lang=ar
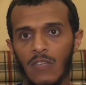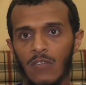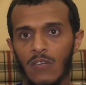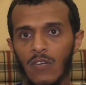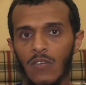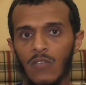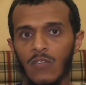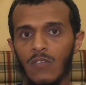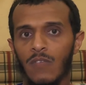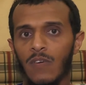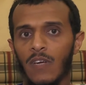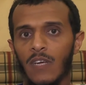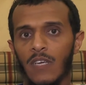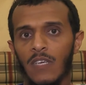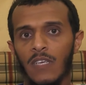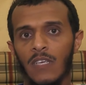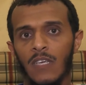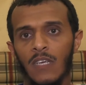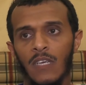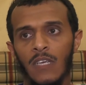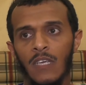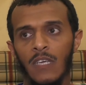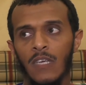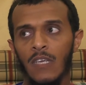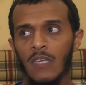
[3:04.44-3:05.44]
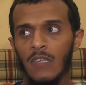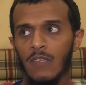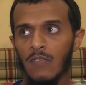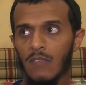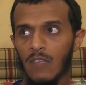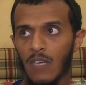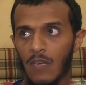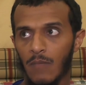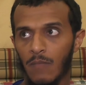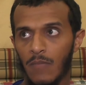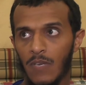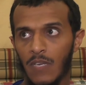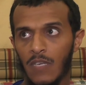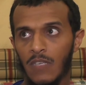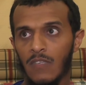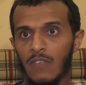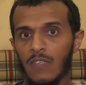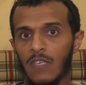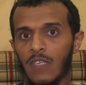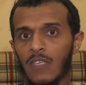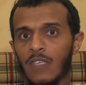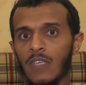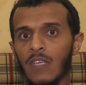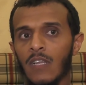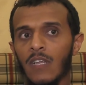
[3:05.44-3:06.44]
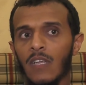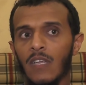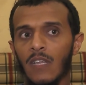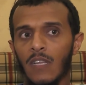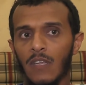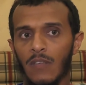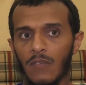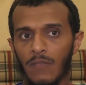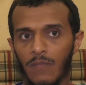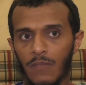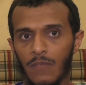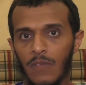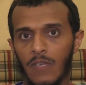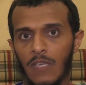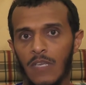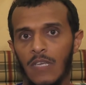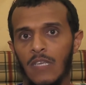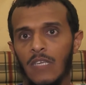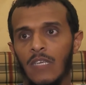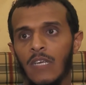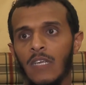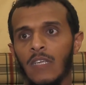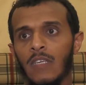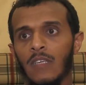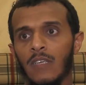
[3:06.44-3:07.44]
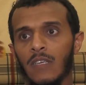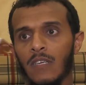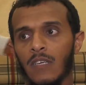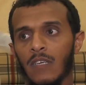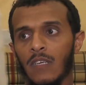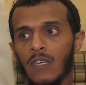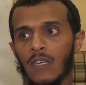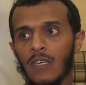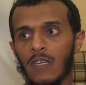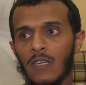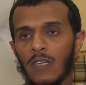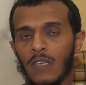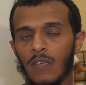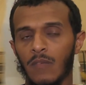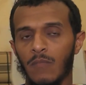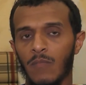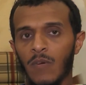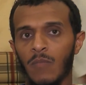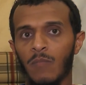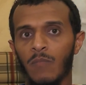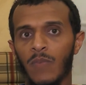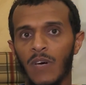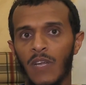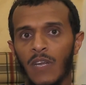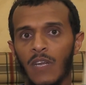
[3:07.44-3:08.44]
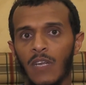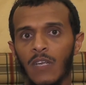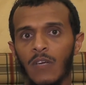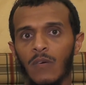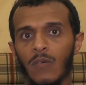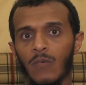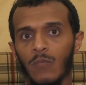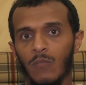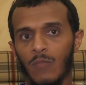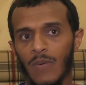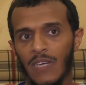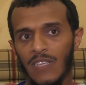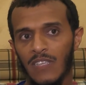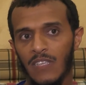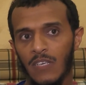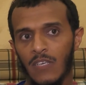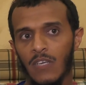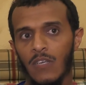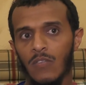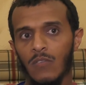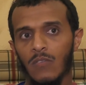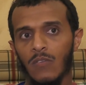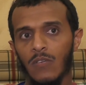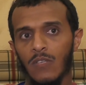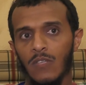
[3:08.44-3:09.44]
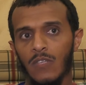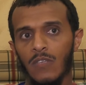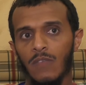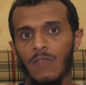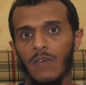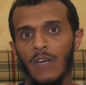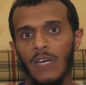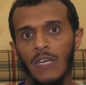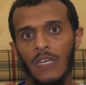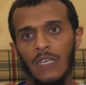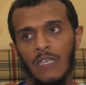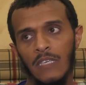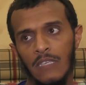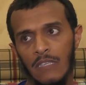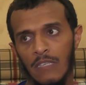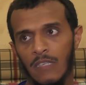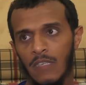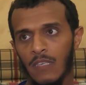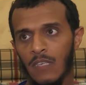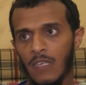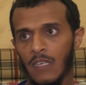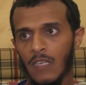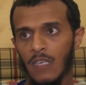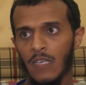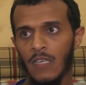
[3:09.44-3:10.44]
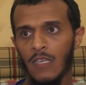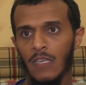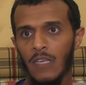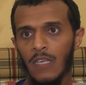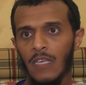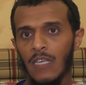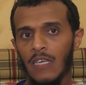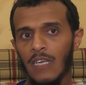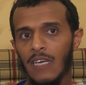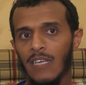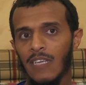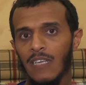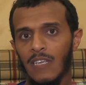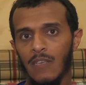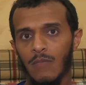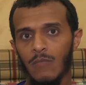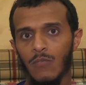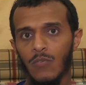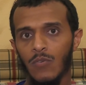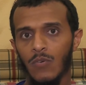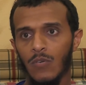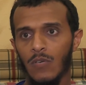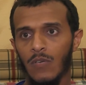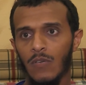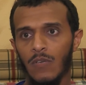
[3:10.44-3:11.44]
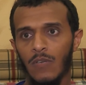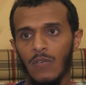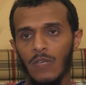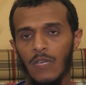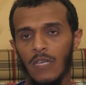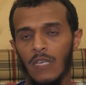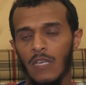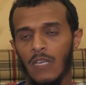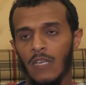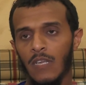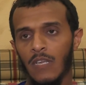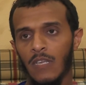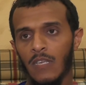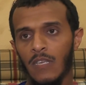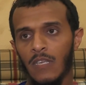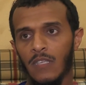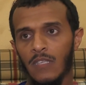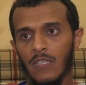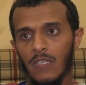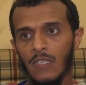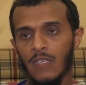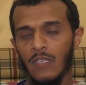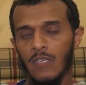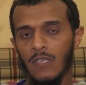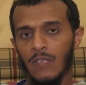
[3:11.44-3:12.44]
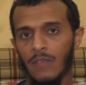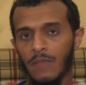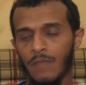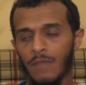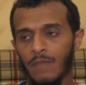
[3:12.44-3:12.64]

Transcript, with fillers: طرق دفاعيه صعب انك تسجل يعني من برا ومع التكتل الدفاعي يعني قليله بتكون النتيجه